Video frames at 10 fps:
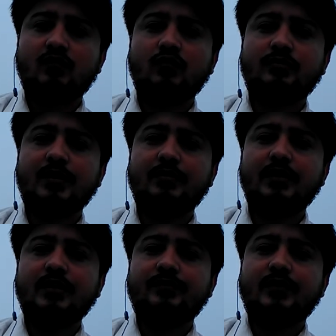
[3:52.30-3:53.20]
उसमें
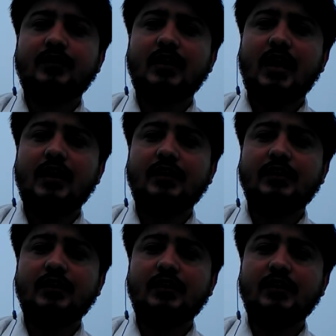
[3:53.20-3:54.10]
भी क्या है
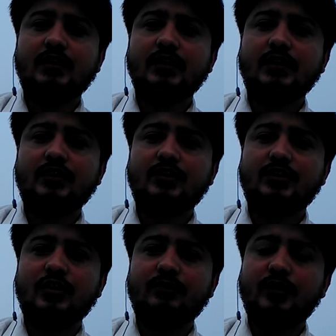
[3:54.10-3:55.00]
कि ग्रेडिंग
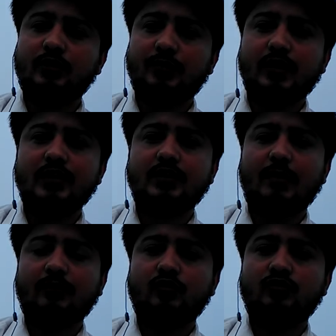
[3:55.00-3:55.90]
सिस्टम ये तो पहले ही
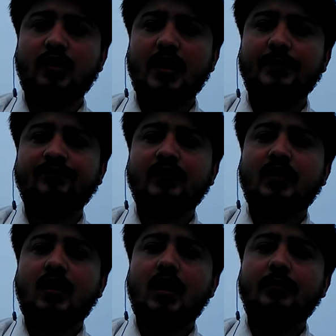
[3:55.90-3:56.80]
समाप्त हो चुका है
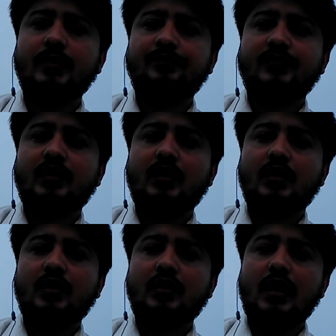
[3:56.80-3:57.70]
अब
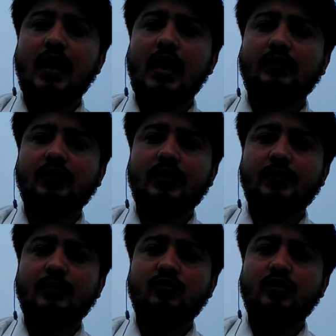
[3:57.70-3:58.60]
आठ तक के
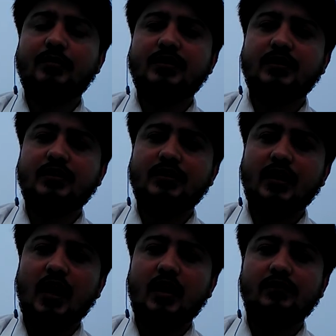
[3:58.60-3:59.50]
बच्चों के बेसिक
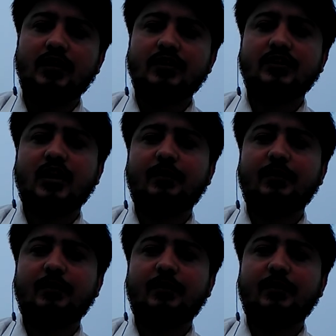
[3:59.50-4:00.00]
शिक्षा अनिवार्य शिक्षा